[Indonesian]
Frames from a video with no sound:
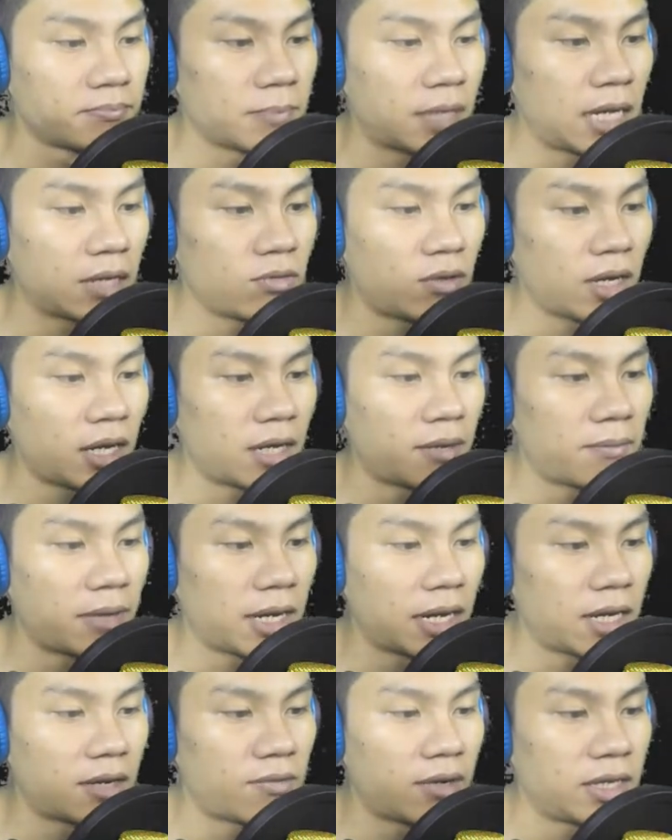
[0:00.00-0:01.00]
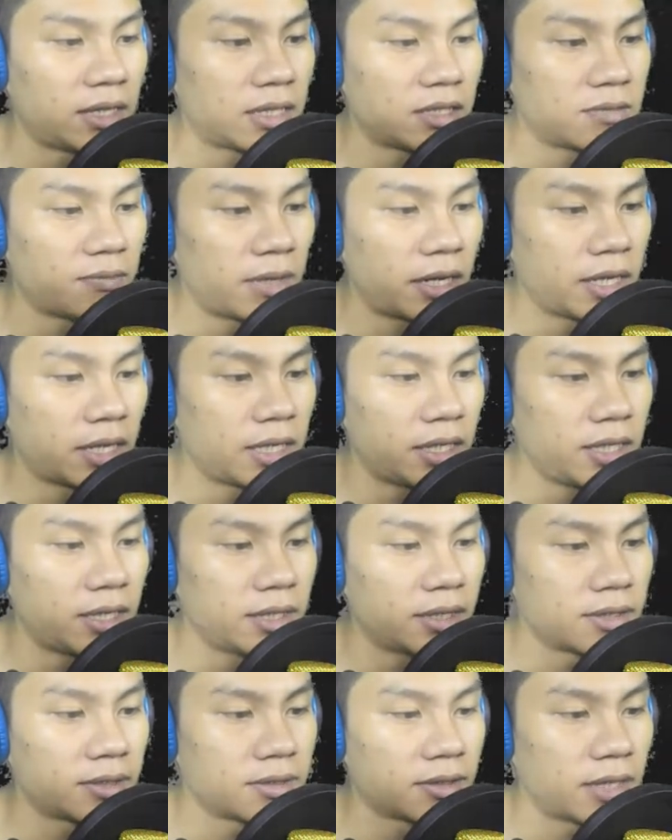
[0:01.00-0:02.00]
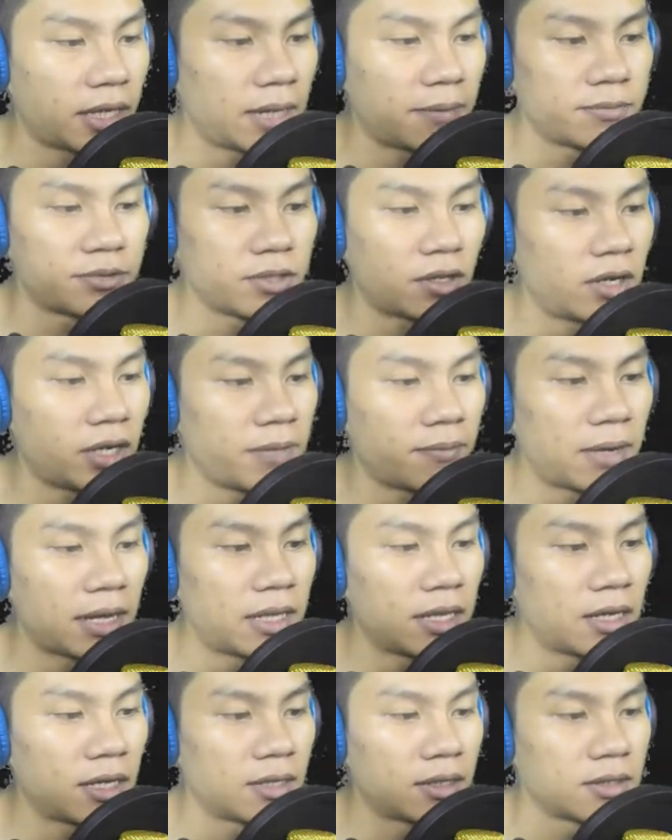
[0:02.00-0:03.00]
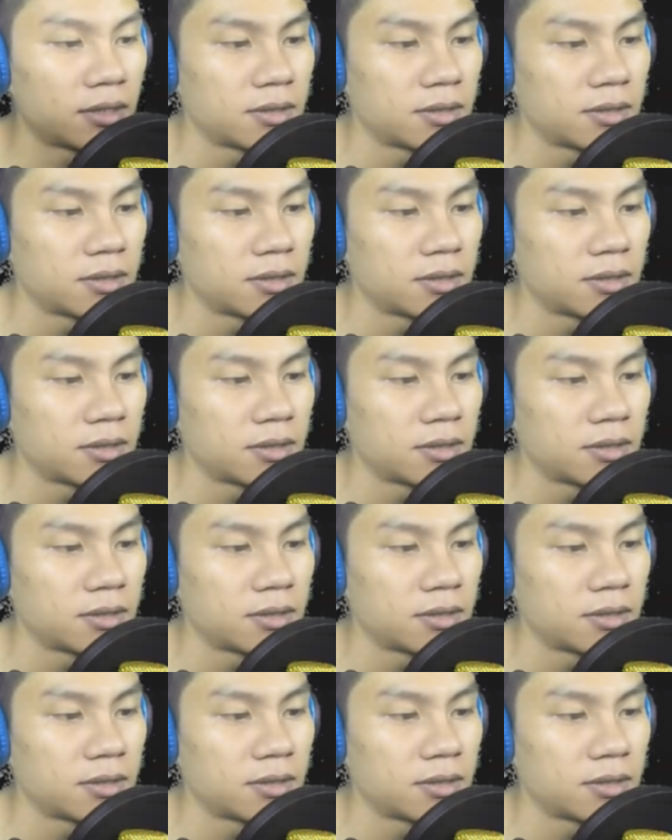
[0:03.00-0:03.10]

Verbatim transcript: aku akan makan wanita Jepang ini I'm sorry mother